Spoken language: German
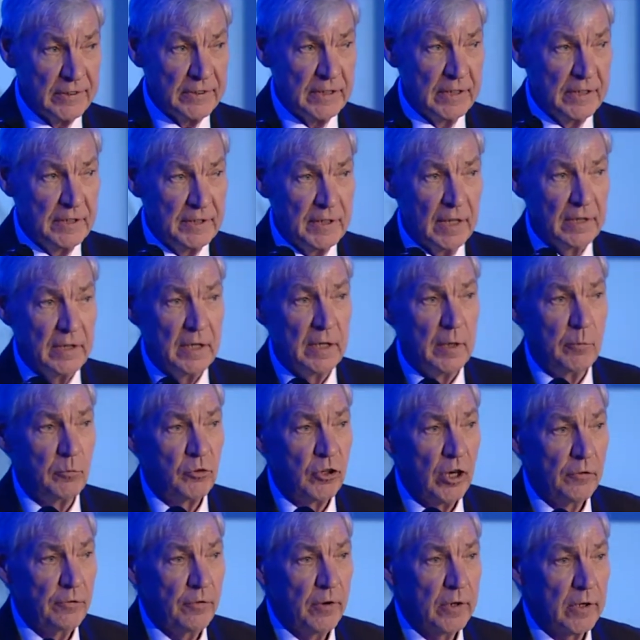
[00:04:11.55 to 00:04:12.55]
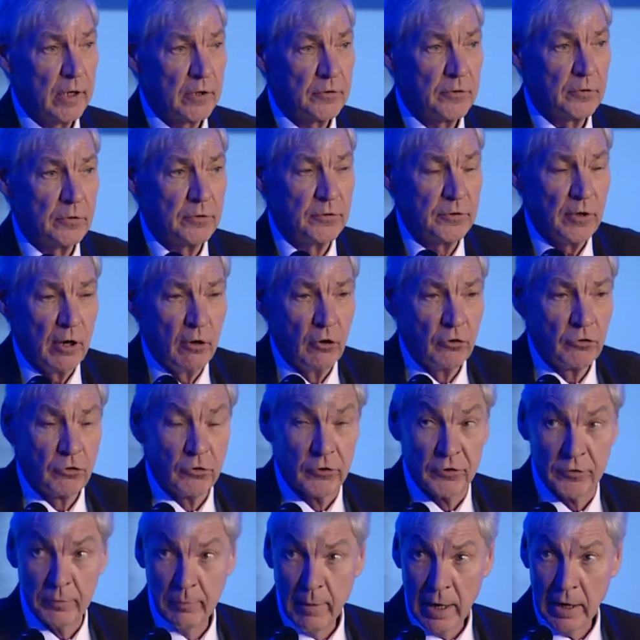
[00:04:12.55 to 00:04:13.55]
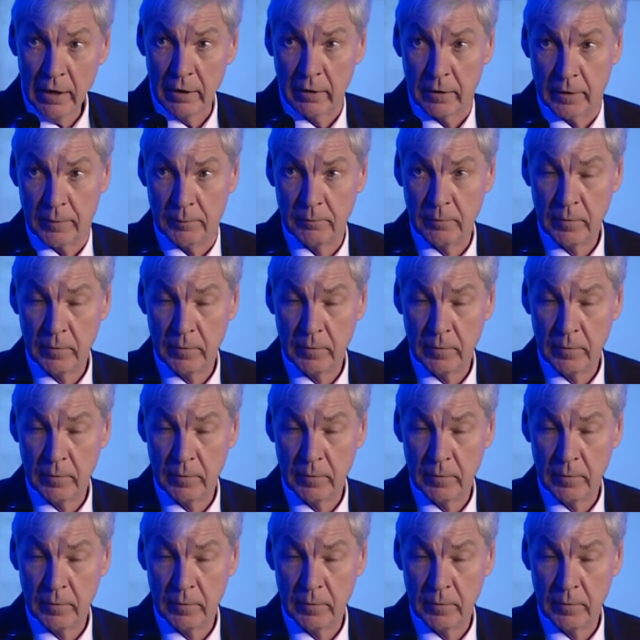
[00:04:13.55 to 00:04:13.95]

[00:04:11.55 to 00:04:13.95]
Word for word: ich dann in dem Chefredaktionsausschuss mache,